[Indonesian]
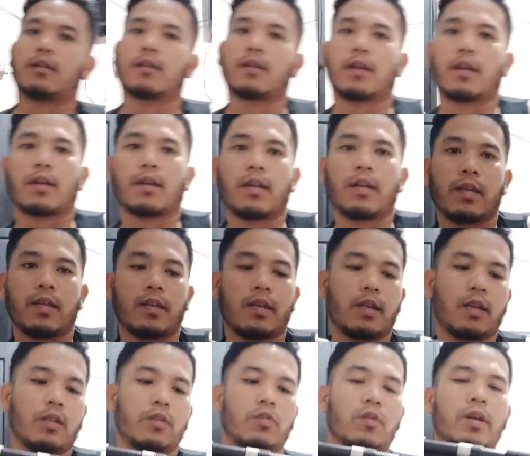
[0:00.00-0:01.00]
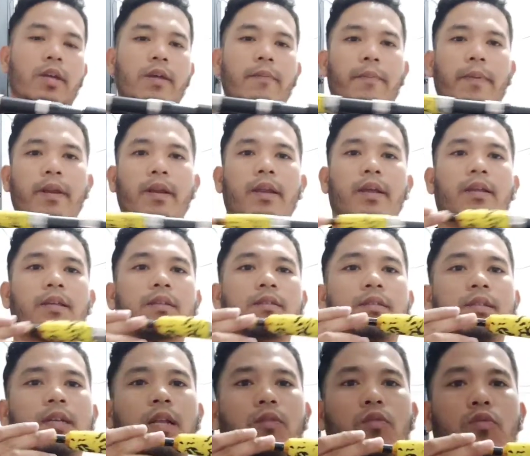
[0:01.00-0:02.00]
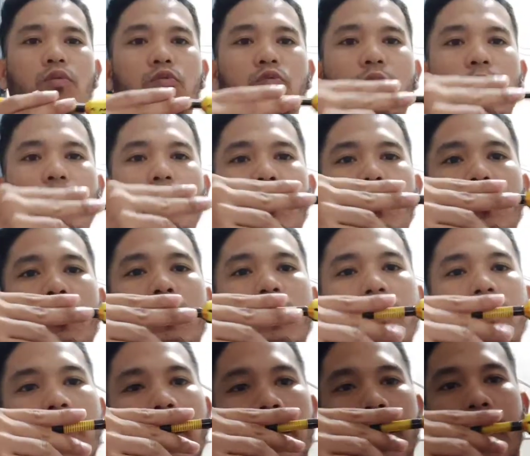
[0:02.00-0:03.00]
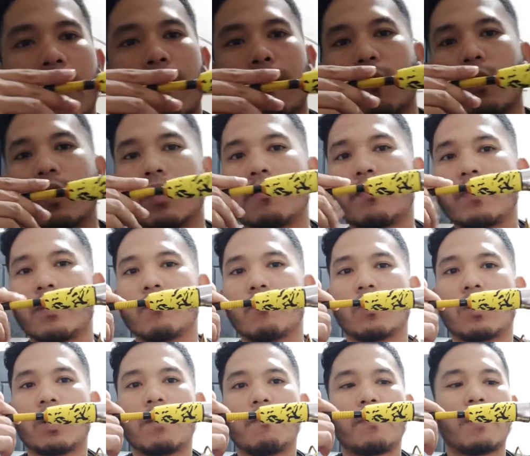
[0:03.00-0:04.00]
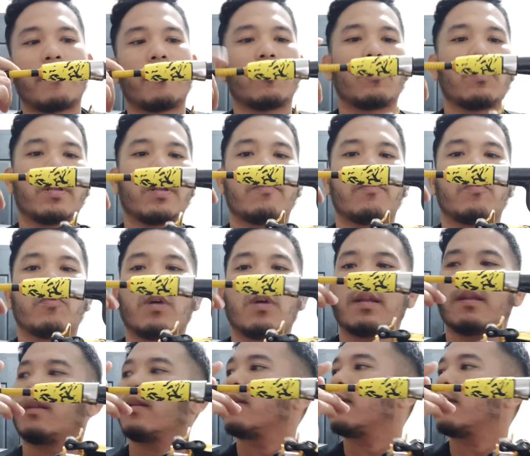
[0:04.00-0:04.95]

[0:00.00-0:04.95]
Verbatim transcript: Karena dia ini ada juga yang pendek 120, harga pun lebih murah 40 ribuan.